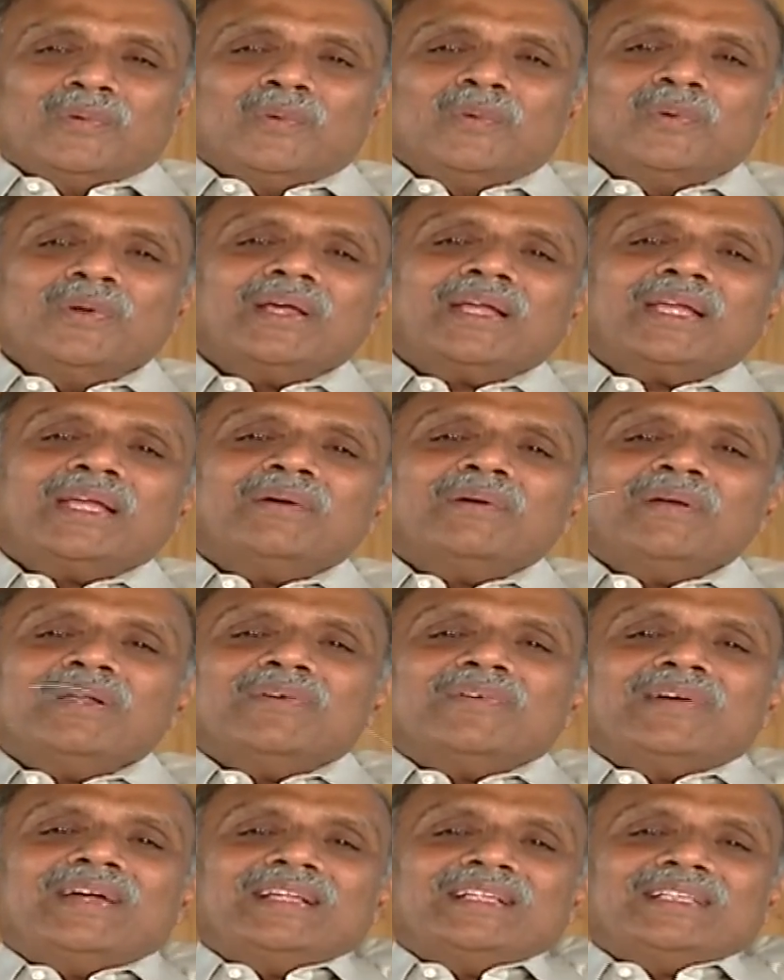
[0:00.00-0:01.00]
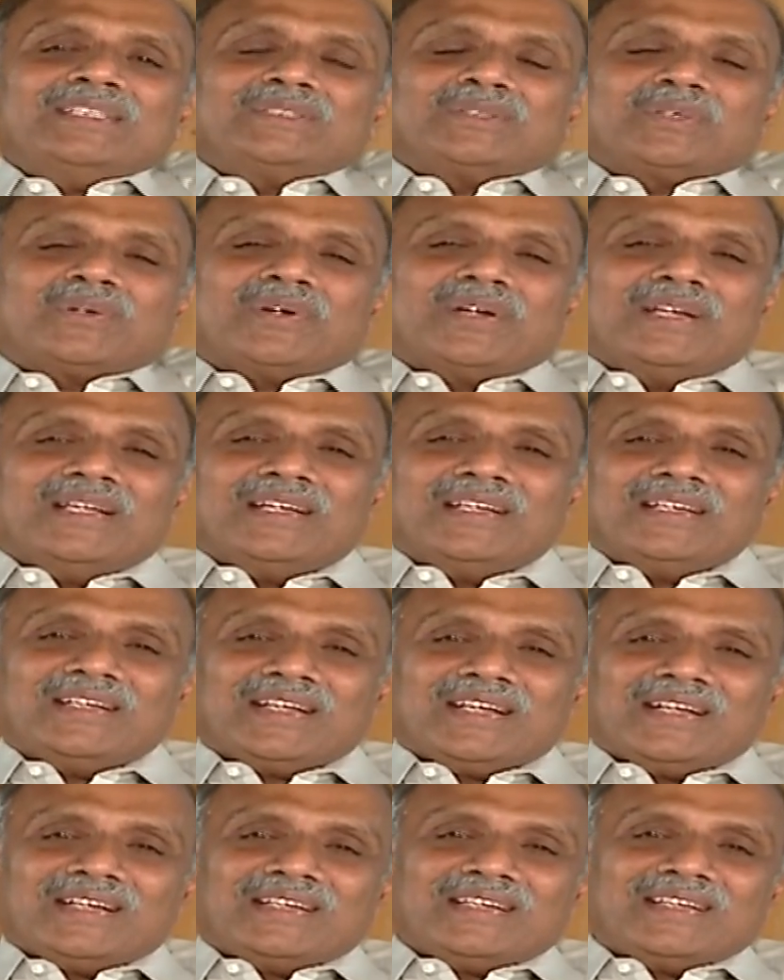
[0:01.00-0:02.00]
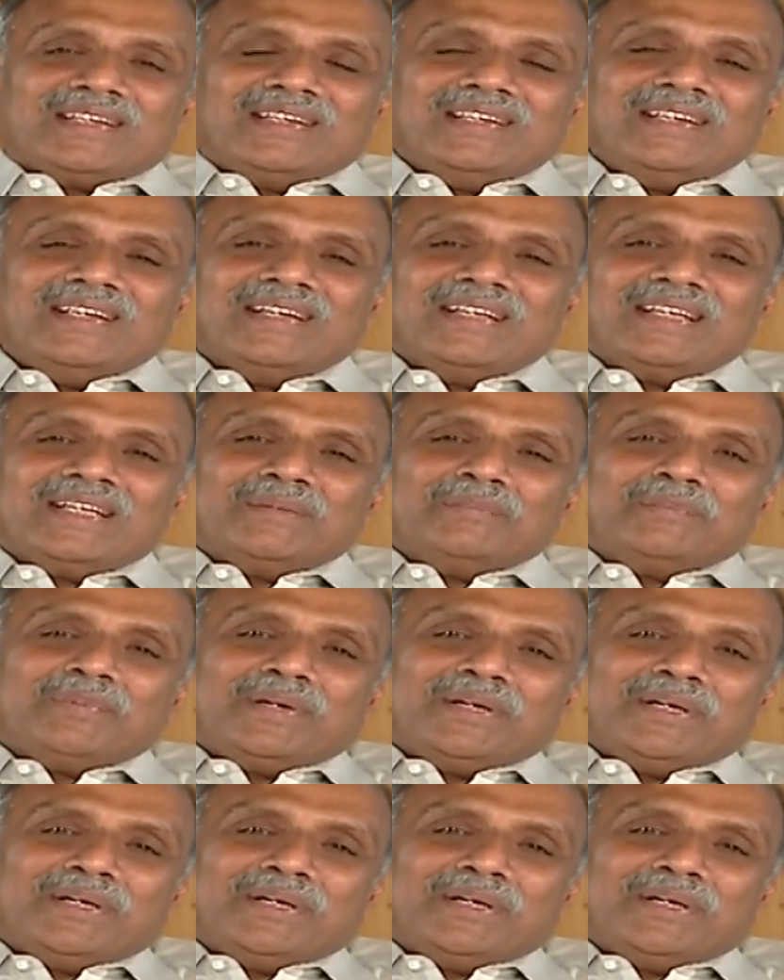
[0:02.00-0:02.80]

உனக்கு எவ்வளோ வயது சொக்கலிங்கன்னு கேட்டார் எனக்கு இப்போ